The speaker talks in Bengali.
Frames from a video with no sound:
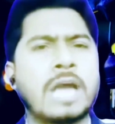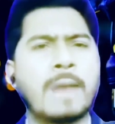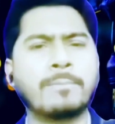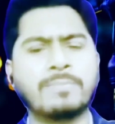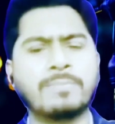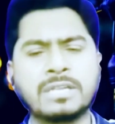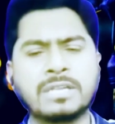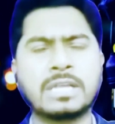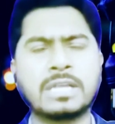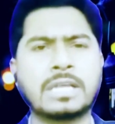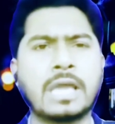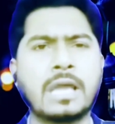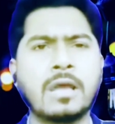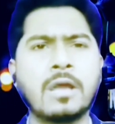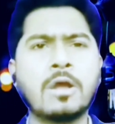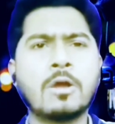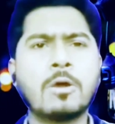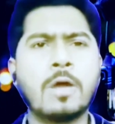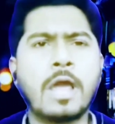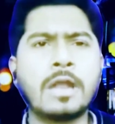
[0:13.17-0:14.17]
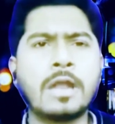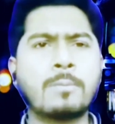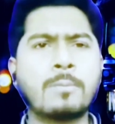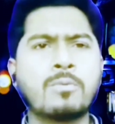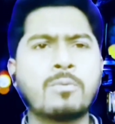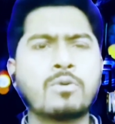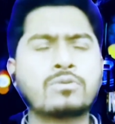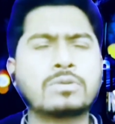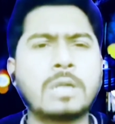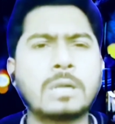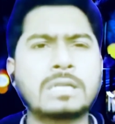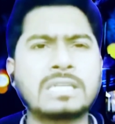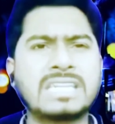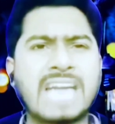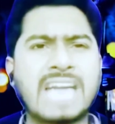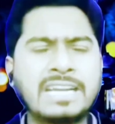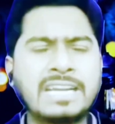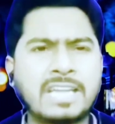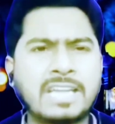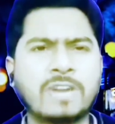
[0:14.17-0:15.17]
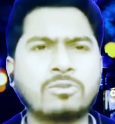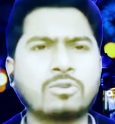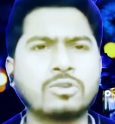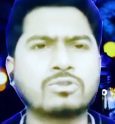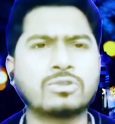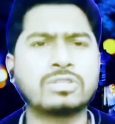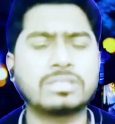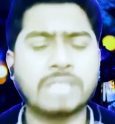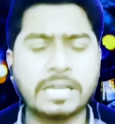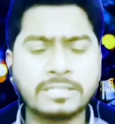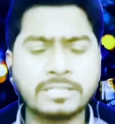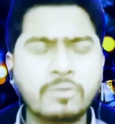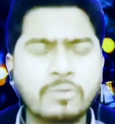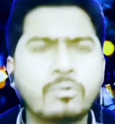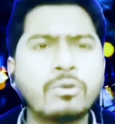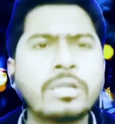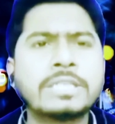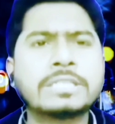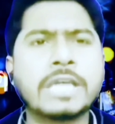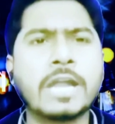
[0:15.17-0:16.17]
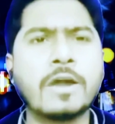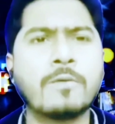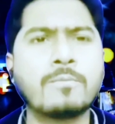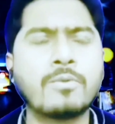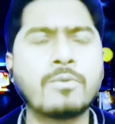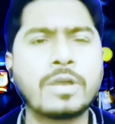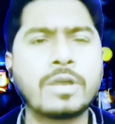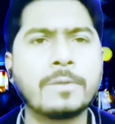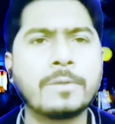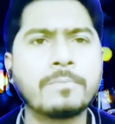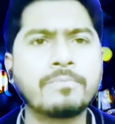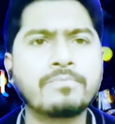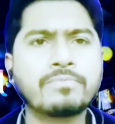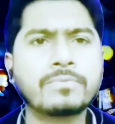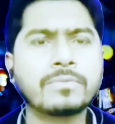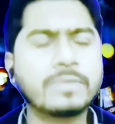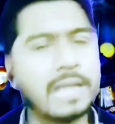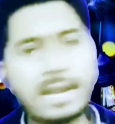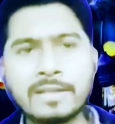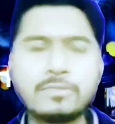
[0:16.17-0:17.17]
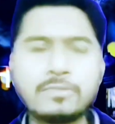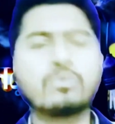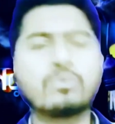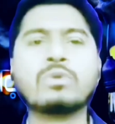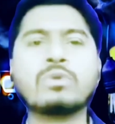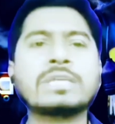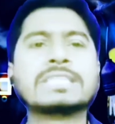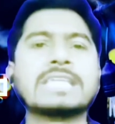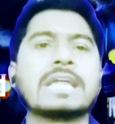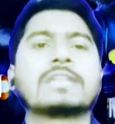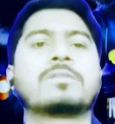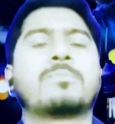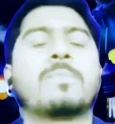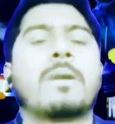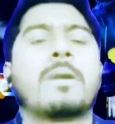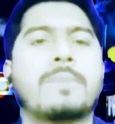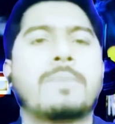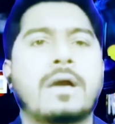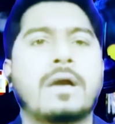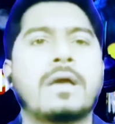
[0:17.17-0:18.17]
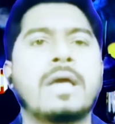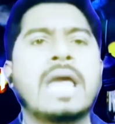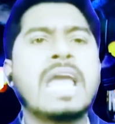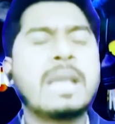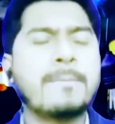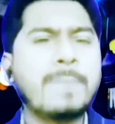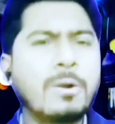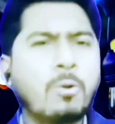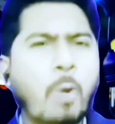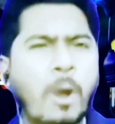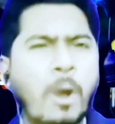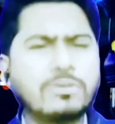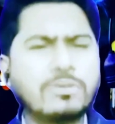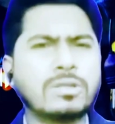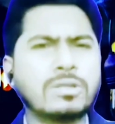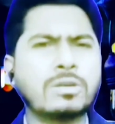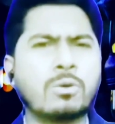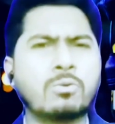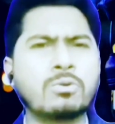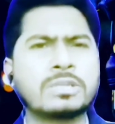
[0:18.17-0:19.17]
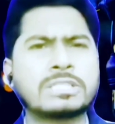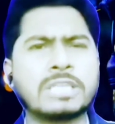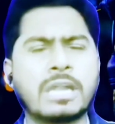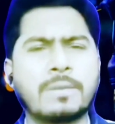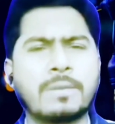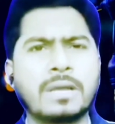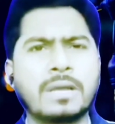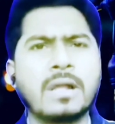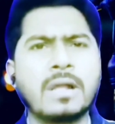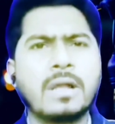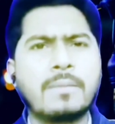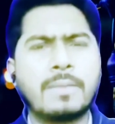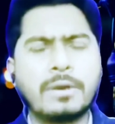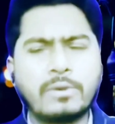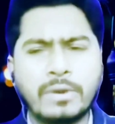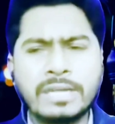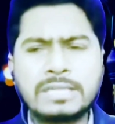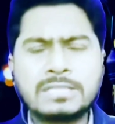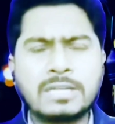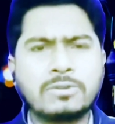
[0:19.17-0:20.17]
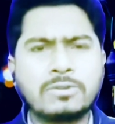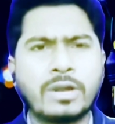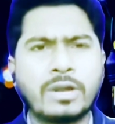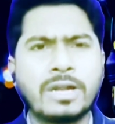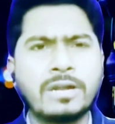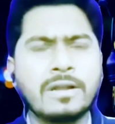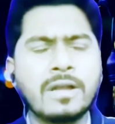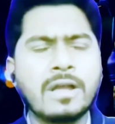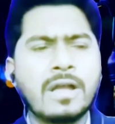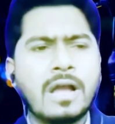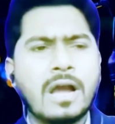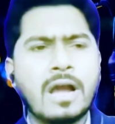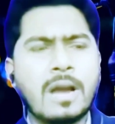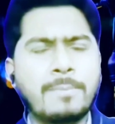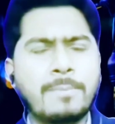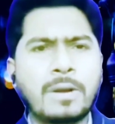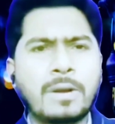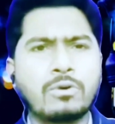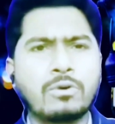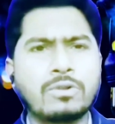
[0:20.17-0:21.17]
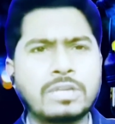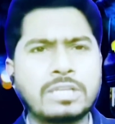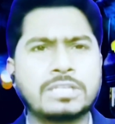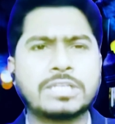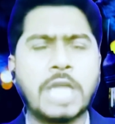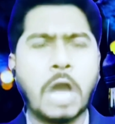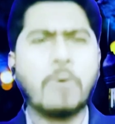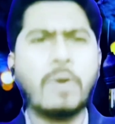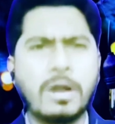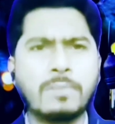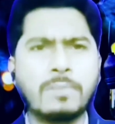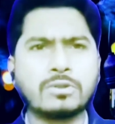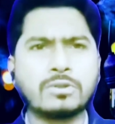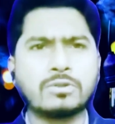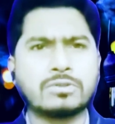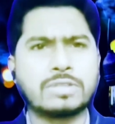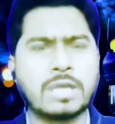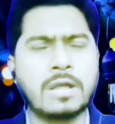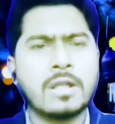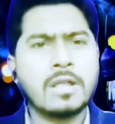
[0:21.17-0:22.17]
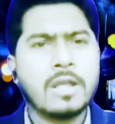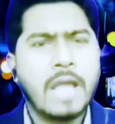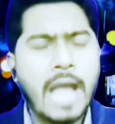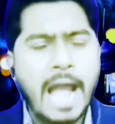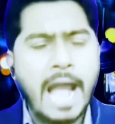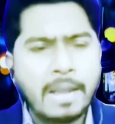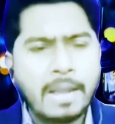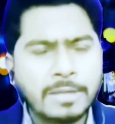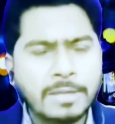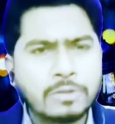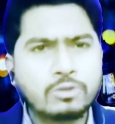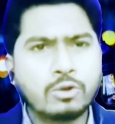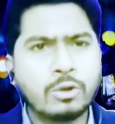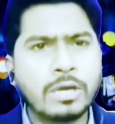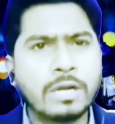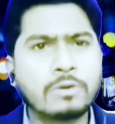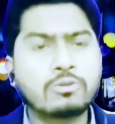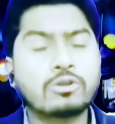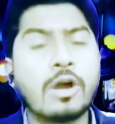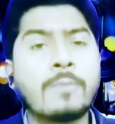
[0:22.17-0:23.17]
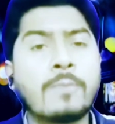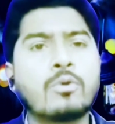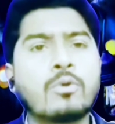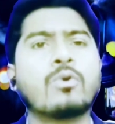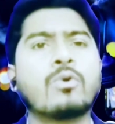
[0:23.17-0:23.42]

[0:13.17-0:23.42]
সামনের দিকে এরকম বুকটা টান টান করে যদি যায় যে গুলি চালাও বুকে তারা কিন্তু গুলি চালাতে পারবে না কিংবা কয়জনকে গুলি চালাবে মানে অনেকটা ধরেন আপনার নদীর ঢেউয়ের মতো যে একেবারে জোরে সব